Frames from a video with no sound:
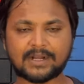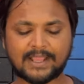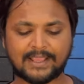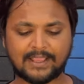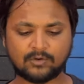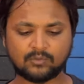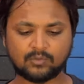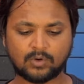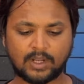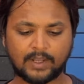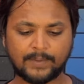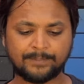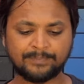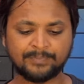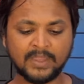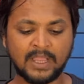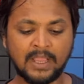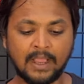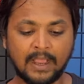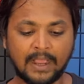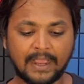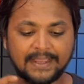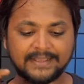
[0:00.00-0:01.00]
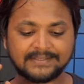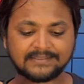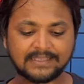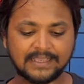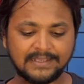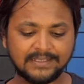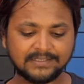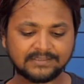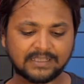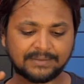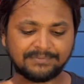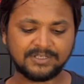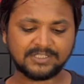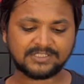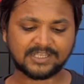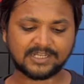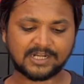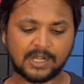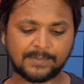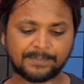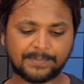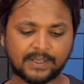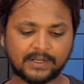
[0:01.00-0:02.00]
आया हुआ है ऐसे ही सभी
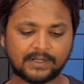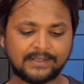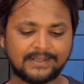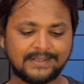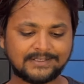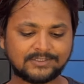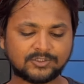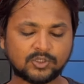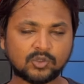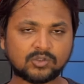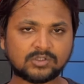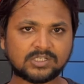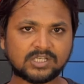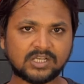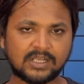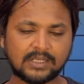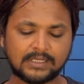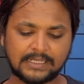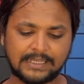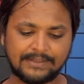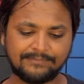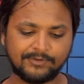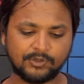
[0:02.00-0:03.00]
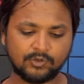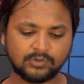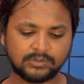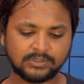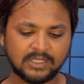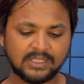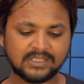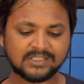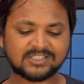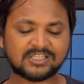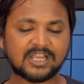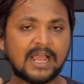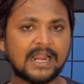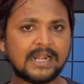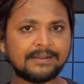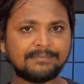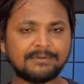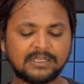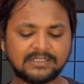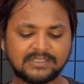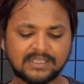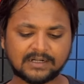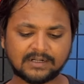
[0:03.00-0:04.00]
चैनल पर 106 के व्यूज
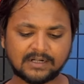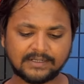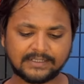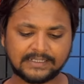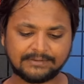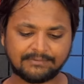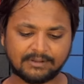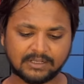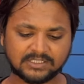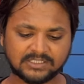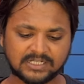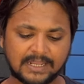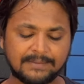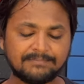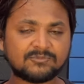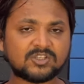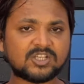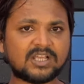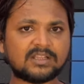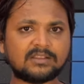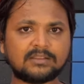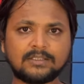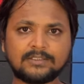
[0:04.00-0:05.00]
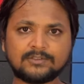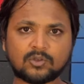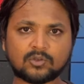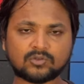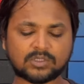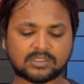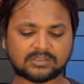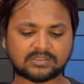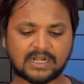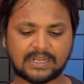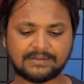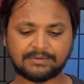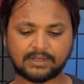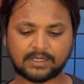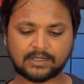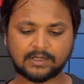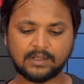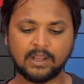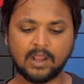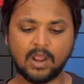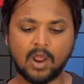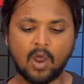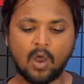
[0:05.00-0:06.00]
छियानवे घंटे वॉच टाइम 3600 सब्सक्राइबर